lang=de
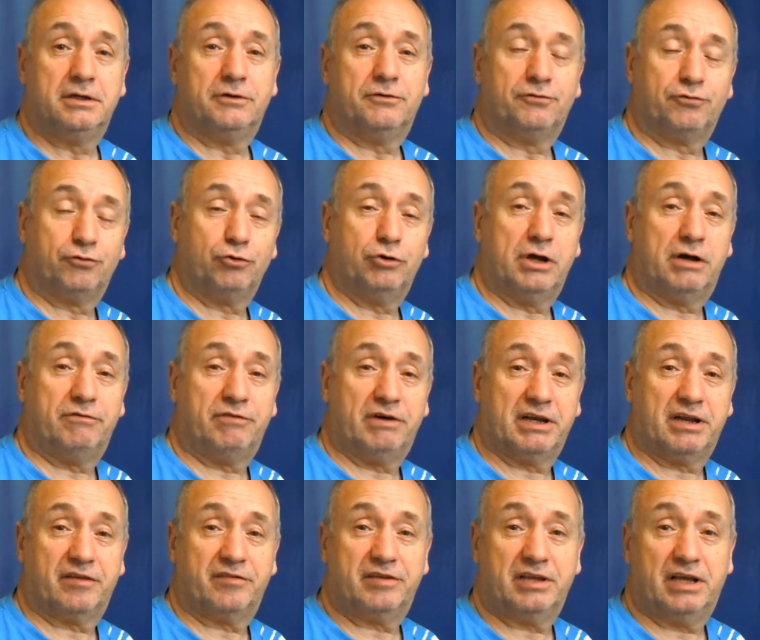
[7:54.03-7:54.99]
Früher
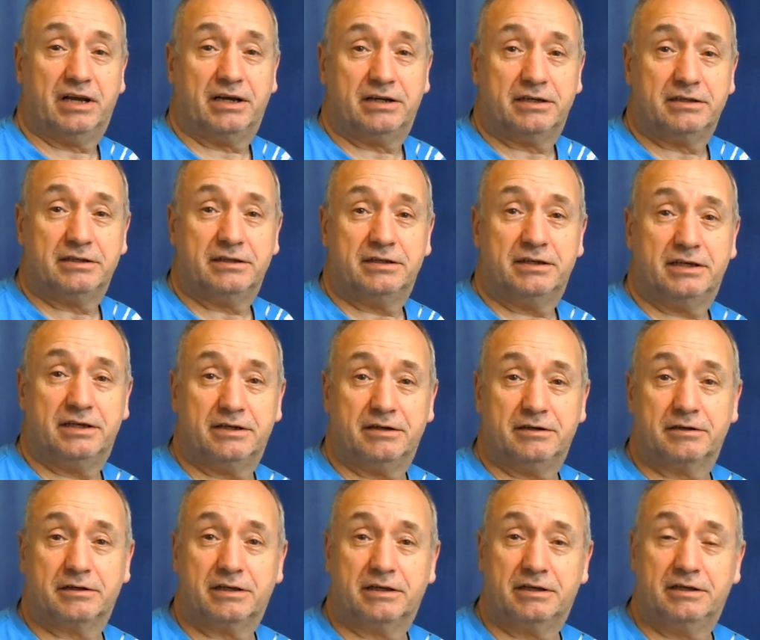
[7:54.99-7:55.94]
war das ja, äh,
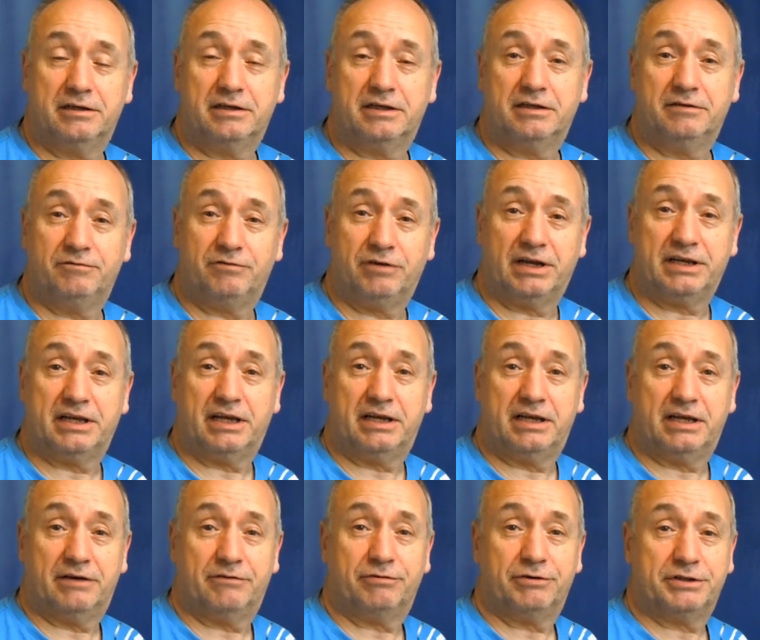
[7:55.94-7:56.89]
war der
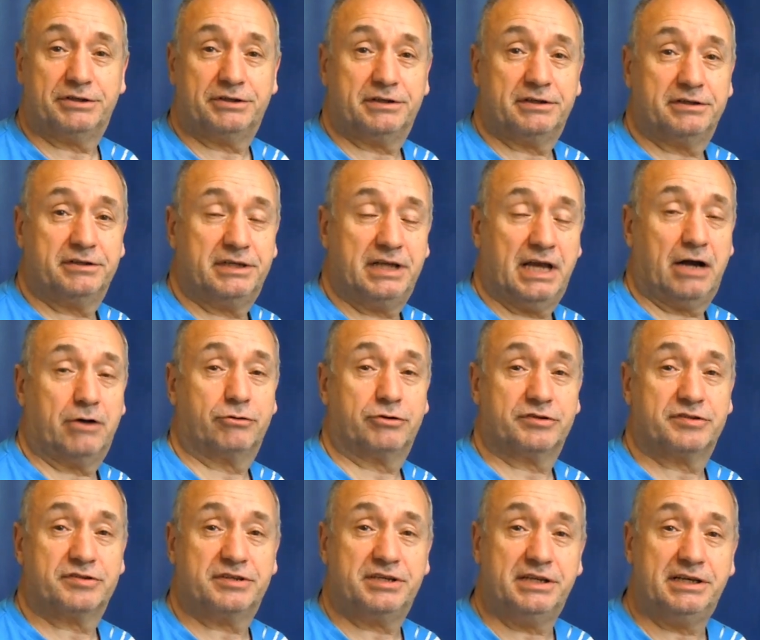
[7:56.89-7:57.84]
ja von De
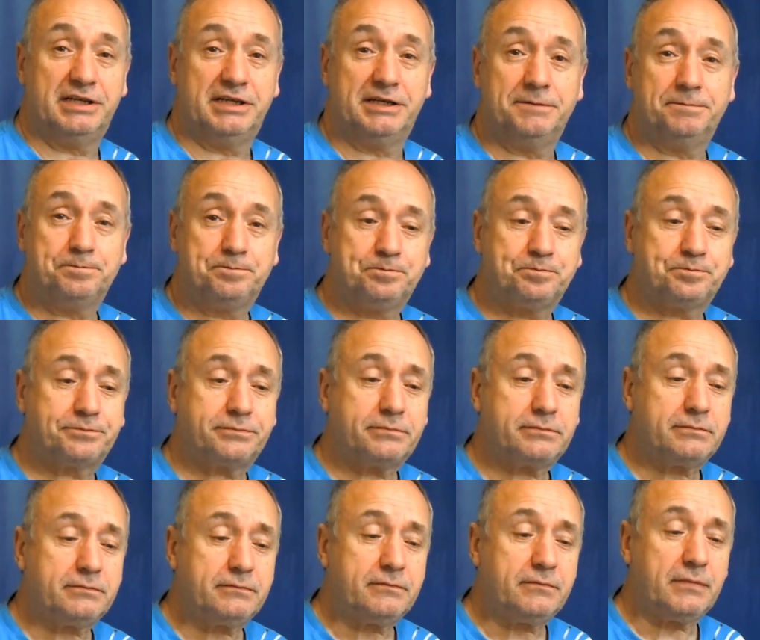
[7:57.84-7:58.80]
Agostini.
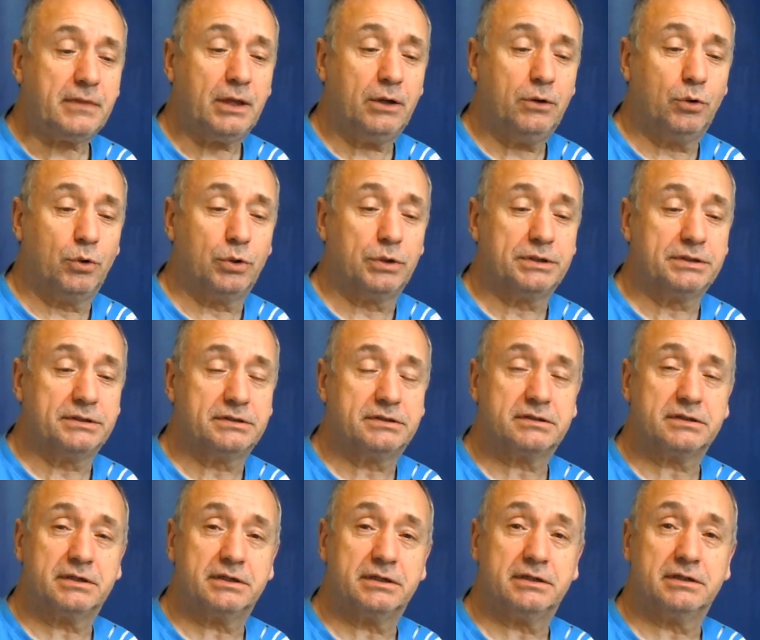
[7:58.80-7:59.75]

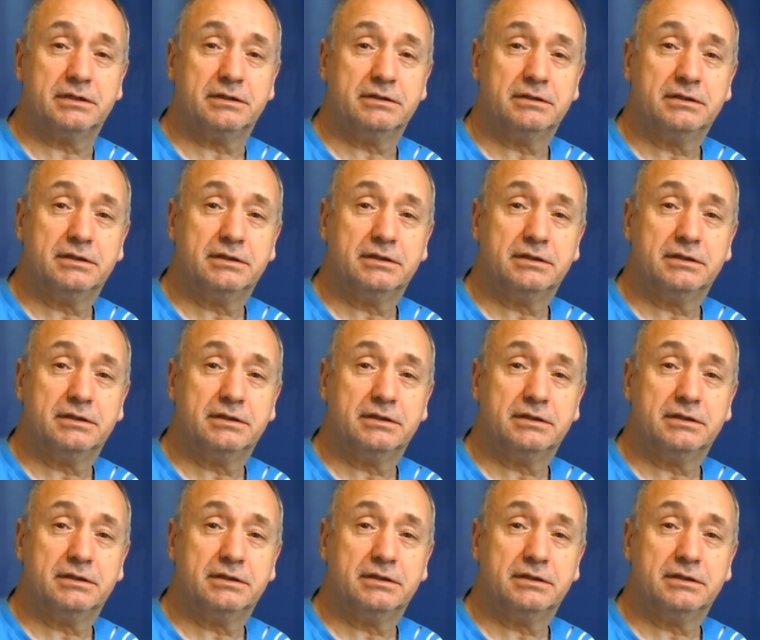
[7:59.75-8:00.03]
Und äh,